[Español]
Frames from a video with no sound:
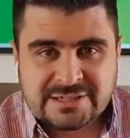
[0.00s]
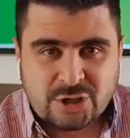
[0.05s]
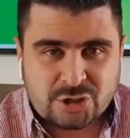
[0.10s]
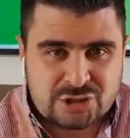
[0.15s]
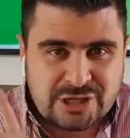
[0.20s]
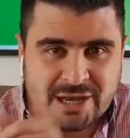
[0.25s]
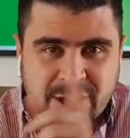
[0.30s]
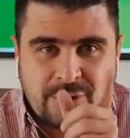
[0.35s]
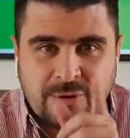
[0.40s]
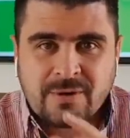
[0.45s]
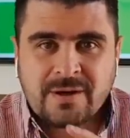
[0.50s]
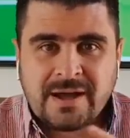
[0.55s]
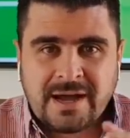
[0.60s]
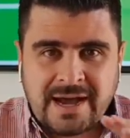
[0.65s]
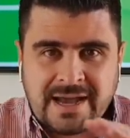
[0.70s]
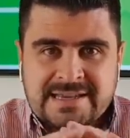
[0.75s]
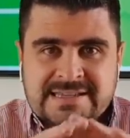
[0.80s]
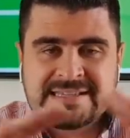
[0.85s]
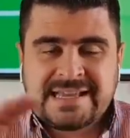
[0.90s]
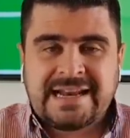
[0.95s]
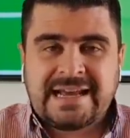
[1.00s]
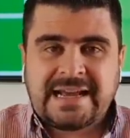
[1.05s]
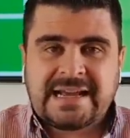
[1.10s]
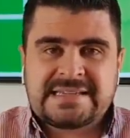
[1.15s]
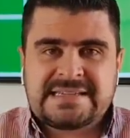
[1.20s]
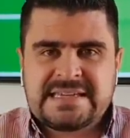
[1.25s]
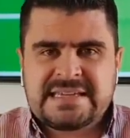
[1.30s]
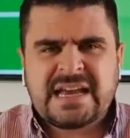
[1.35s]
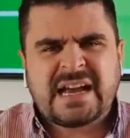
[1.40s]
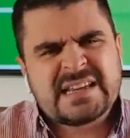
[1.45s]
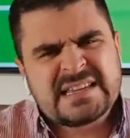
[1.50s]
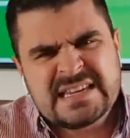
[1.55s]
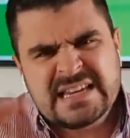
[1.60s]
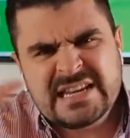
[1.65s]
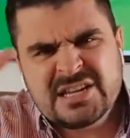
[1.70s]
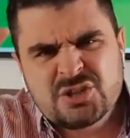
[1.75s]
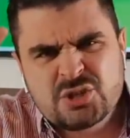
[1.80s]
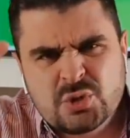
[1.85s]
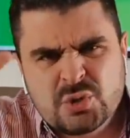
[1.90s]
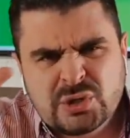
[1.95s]
Los leo. Ahí está la casilla, sin
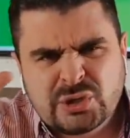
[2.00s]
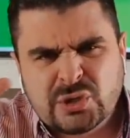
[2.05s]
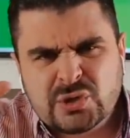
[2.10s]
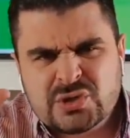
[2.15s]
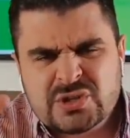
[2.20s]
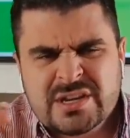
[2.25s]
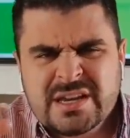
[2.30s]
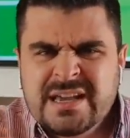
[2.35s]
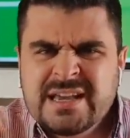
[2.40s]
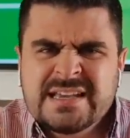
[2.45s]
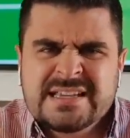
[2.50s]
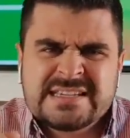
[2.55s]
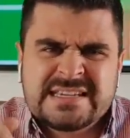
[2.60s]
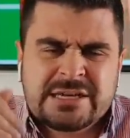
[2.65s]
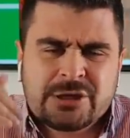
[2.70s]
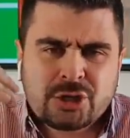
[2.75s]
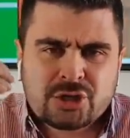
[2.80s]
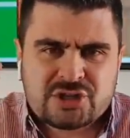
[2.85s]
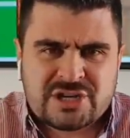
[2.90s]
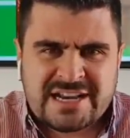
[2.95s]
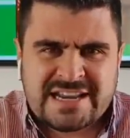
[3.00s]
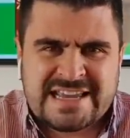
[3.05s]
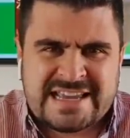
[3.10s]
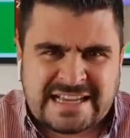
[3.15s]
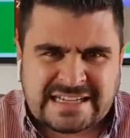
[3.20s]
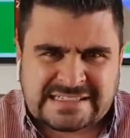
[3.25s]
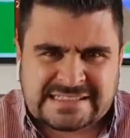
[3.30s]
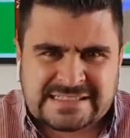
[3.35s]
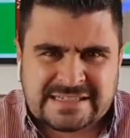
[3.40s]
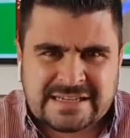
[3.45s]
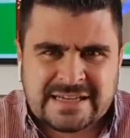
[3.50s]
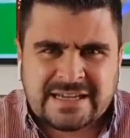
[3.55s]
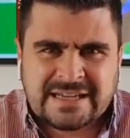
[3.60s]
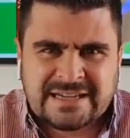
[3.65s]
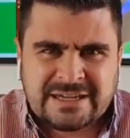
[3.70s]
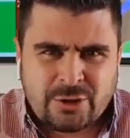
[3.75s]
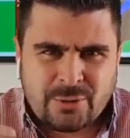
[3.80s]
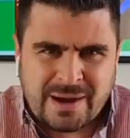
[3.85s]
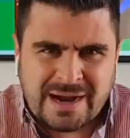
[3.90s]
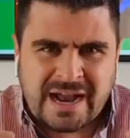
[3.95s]
insultos, sin groserías,
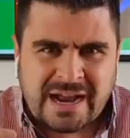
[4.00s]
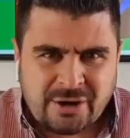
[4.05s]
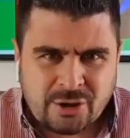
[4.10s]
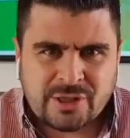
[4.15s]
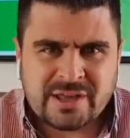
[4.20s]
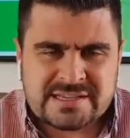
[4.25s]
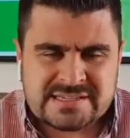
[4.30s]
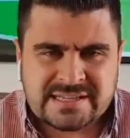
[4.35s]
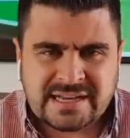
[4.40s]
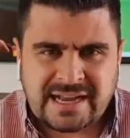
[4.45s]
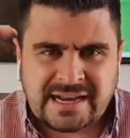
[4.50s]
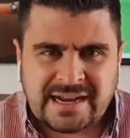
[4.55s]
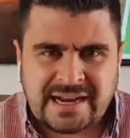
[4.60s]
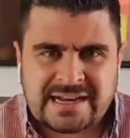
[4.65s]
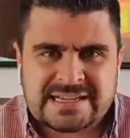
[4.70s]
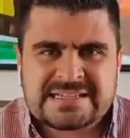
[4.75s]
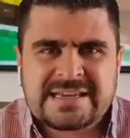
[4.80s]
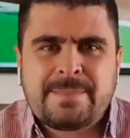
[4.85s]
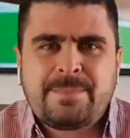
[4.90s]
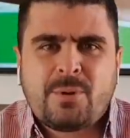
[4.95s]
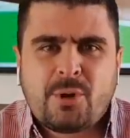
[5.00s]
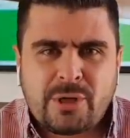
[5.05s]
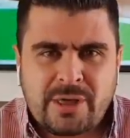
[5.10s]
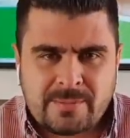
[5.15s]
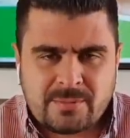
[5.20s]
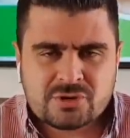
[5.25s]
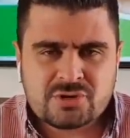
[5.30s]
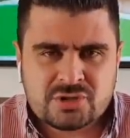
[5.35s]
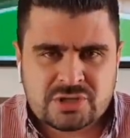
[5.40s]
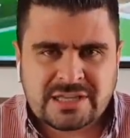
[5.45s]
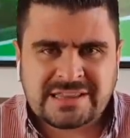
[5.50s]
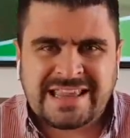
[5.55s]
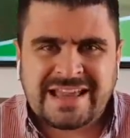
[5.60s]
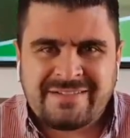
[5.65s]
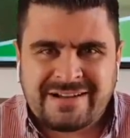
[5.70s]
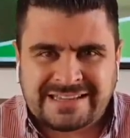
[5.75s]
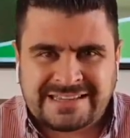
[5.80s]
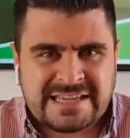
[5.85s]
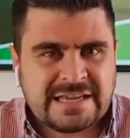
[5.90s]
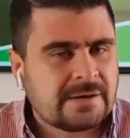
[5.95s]
lo bacano de este canal es que podemos
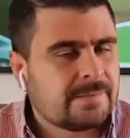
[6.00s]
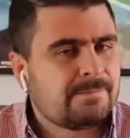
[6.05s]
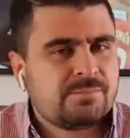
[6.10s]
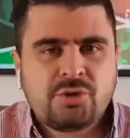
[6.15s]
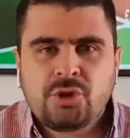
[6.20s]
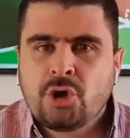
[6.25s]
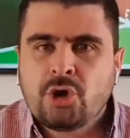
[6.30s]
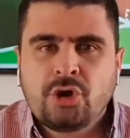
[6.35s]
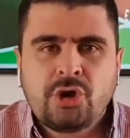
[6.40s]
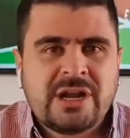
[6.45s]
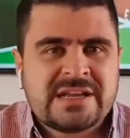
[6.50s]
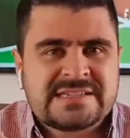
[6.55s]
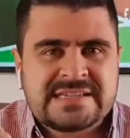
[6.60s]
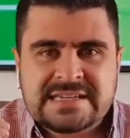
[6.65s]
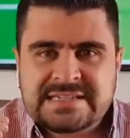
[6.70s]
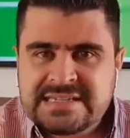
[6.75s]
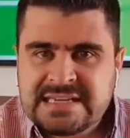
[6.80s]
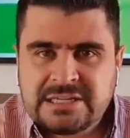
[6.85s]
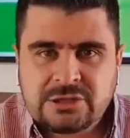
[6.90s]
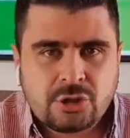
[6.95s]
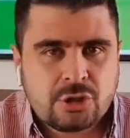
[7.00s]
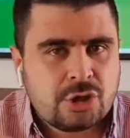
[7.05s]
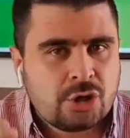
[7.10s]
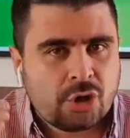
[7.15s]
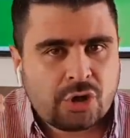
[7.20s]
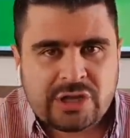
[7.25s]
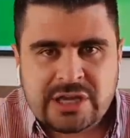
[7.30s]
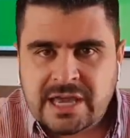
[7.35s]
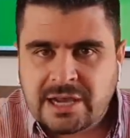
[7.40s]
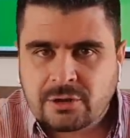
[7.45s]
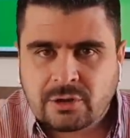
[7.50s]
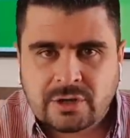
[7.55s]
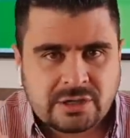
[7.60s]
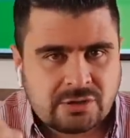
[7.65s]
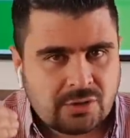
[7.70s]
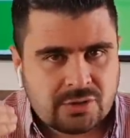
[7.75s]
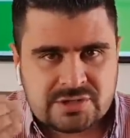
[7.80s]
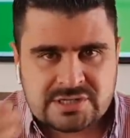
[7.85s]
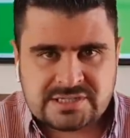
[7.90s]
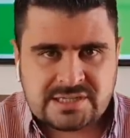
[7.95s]
debatir. No necesito y no quiero que
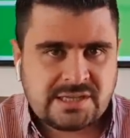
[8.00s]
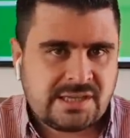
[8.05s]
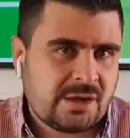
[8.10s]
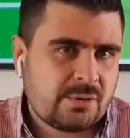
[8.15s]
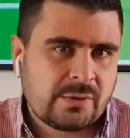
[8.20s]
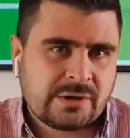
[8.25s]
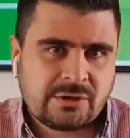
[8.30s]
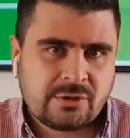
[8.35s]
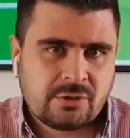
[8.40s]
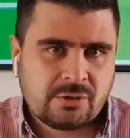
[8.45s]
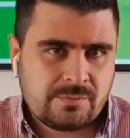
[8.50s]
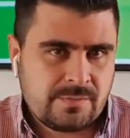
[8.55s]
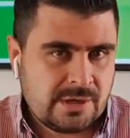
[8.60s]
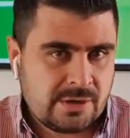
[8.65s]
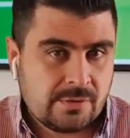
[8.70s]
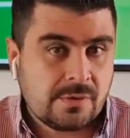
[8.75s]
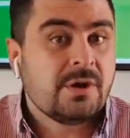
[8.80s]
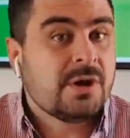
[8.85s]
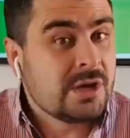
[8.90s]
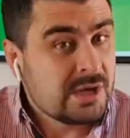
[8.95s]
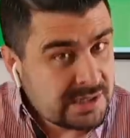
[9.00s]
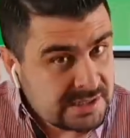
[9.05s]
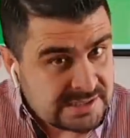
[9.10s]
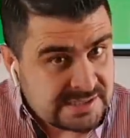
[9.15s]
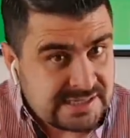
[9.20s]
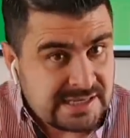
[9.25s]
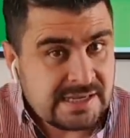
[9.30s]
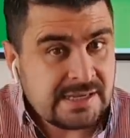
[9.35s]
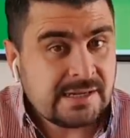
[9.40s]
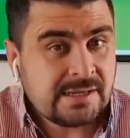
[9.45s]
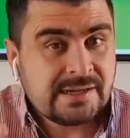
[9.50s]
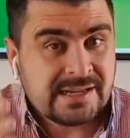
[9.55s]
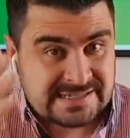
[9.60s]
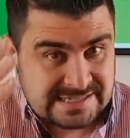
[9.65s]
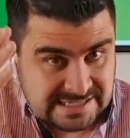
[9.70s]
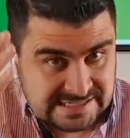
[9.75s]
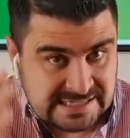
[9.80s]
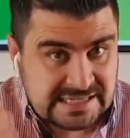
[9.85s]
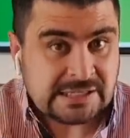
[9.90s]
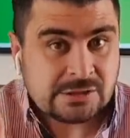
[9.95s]
todos estén de acuerdo conmigo. Sí
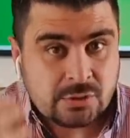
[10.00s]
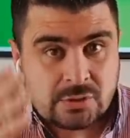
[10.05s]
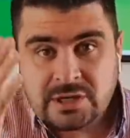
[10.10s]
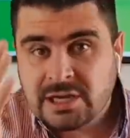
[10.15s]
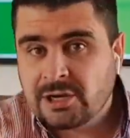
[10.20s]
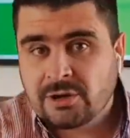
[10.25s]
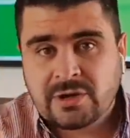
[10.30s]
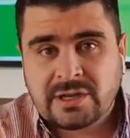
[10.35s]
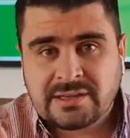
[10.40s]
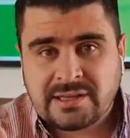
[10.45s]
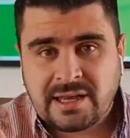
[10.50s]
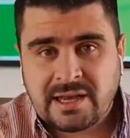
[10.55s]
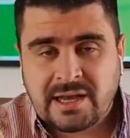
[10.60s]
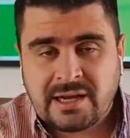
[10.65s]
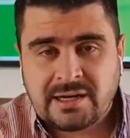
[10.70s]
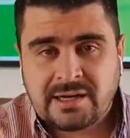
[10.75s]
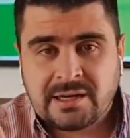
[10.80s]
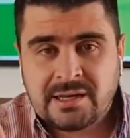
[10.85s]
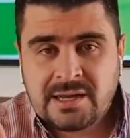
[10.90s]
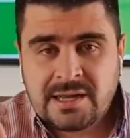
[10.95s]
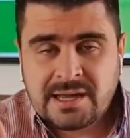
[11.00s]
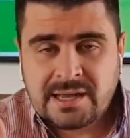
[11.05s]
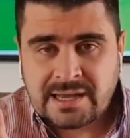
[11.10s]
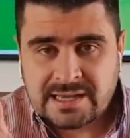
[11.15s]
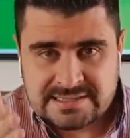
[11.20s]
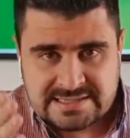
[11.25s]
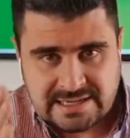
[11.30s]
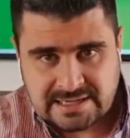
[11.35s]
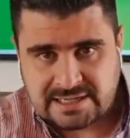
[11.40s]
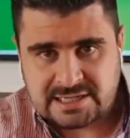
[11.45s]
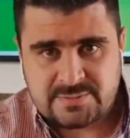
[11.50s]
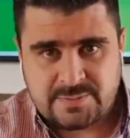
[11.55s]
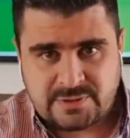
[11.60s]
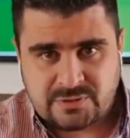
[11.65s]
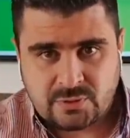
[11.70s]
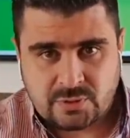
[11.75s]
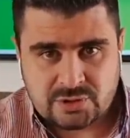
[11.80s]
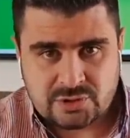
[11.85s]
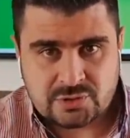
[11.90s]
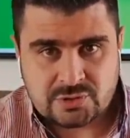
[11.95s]
necesito y quiero que, tengan, que sean
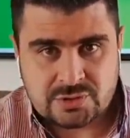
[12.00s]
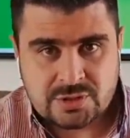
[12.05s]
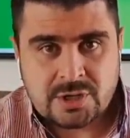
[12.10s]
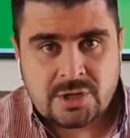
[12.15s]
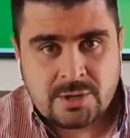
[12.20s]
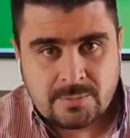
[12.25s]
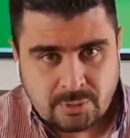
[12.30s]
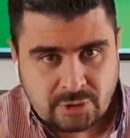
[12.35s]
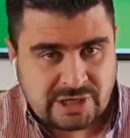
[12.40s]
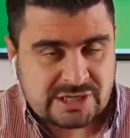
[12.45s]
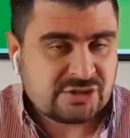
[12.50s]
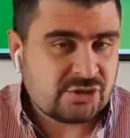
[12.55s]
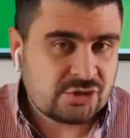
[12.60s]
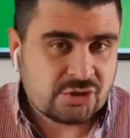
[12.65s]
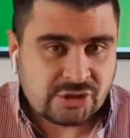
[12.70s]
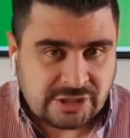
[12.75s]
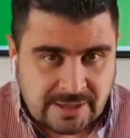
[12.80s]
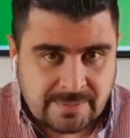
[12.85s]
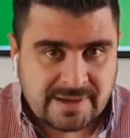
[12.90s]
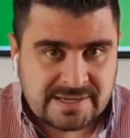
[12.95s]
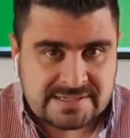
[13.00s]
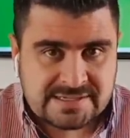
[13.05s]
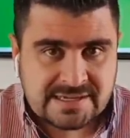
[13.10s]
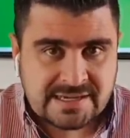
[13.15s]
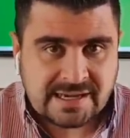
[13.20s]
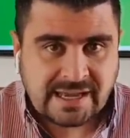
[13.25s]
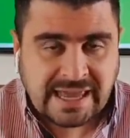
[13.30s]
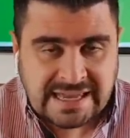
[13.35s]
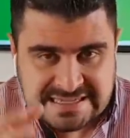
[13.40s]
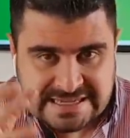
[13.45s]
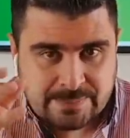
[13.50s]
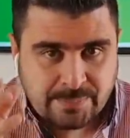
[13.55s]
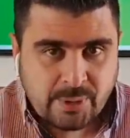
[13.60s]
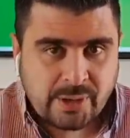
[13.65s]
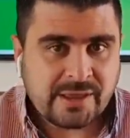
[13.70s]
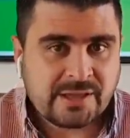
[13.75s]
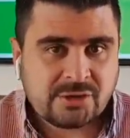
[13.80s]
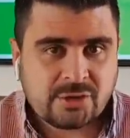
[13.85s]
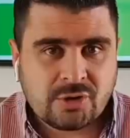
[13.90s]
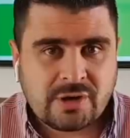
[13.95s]
respetuosos. Porque estos son temas que se
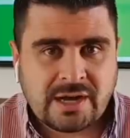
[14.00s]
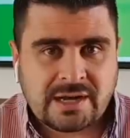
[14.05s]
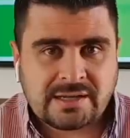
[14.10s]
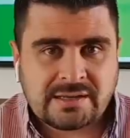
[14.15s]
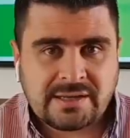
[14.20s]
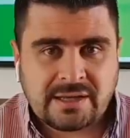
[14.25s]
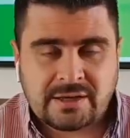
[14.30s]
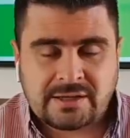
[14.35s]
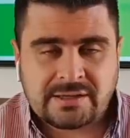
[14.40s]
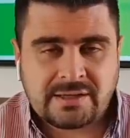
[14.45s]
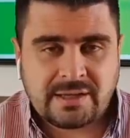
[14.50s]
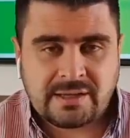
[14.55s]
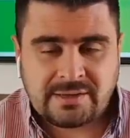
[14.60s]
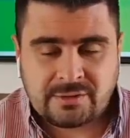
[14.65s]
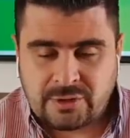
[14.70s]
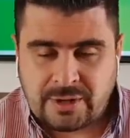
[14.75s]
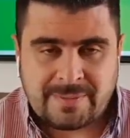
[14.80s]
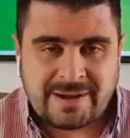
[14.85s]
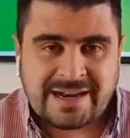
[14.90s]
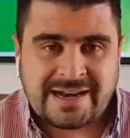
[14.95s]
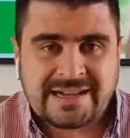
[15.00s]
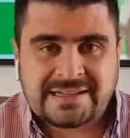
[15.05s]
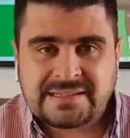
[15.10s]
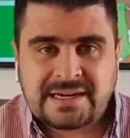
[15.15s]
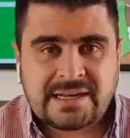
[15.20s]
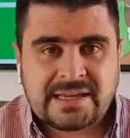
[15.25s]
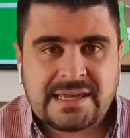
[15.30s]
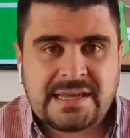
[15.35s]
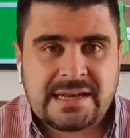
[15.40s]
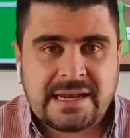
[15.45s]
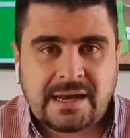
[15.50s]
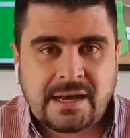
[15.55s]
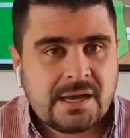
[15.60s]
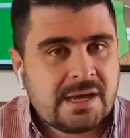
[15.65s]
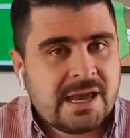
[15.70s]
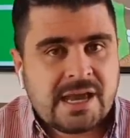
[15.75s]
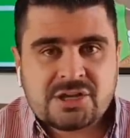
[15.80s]
pueden tocar de, una manera tranquila.